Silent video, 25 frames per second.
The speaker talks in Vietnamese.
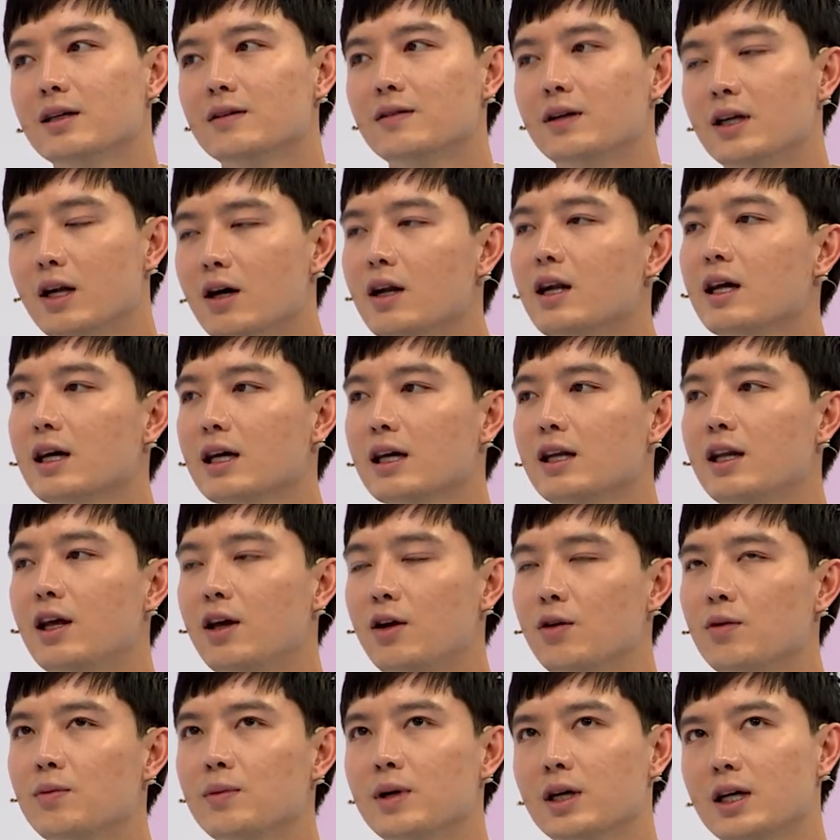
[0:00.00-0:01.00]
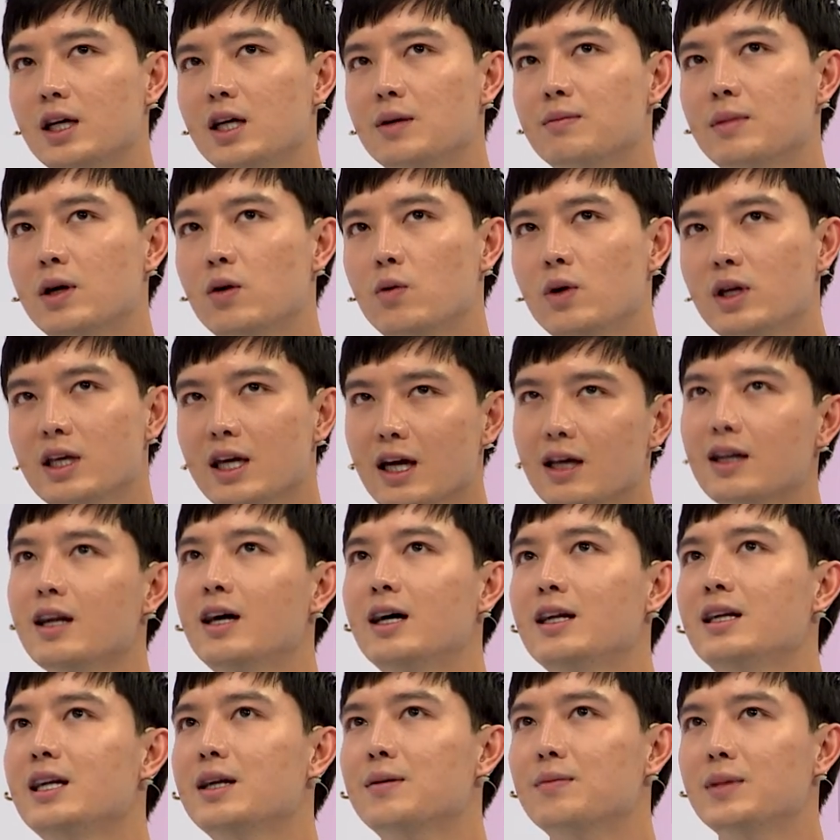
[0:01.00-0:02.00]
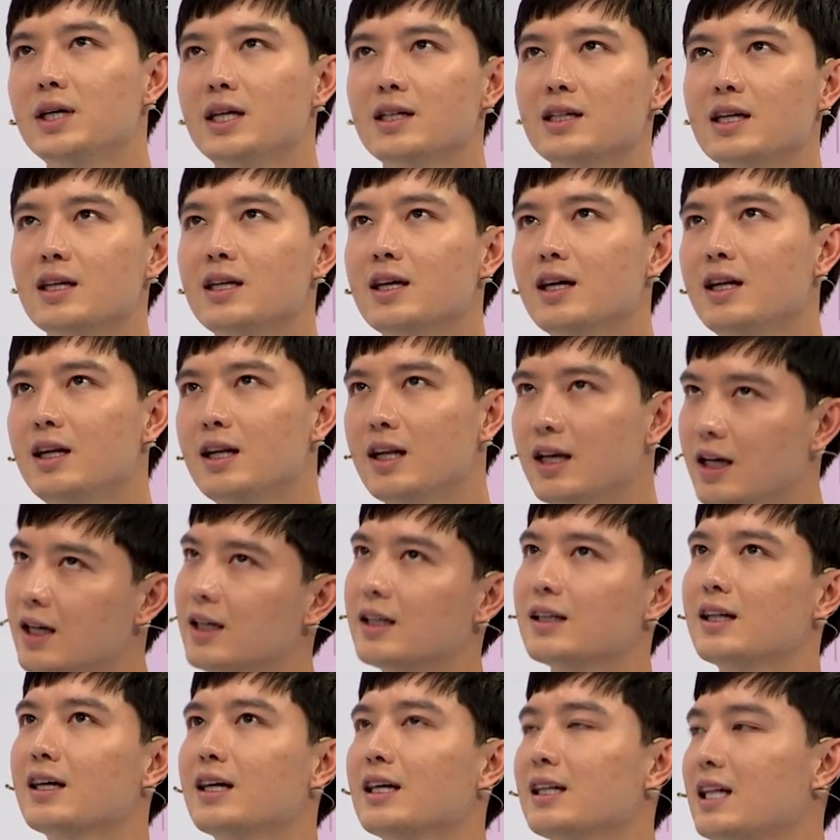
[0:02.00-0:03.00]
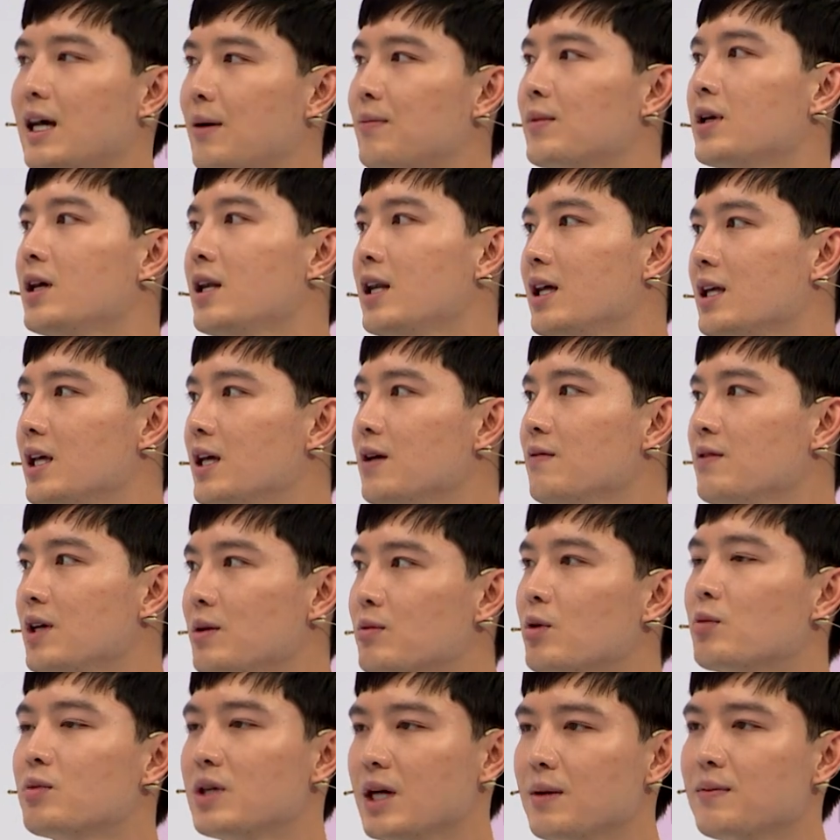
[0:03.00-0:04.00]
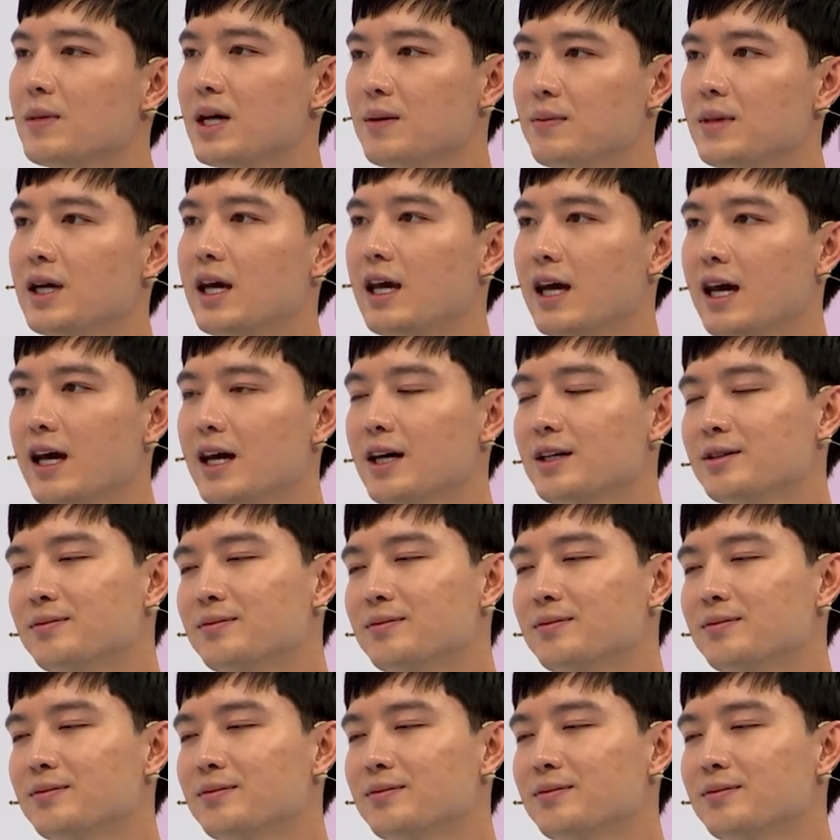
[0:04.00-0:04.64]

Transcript: Và đó là cái điều mà khi mà Huy nhắc đến là Bi sẽ nhớ liền tới cái tập đó là diễn viên một trăm hai mươi k.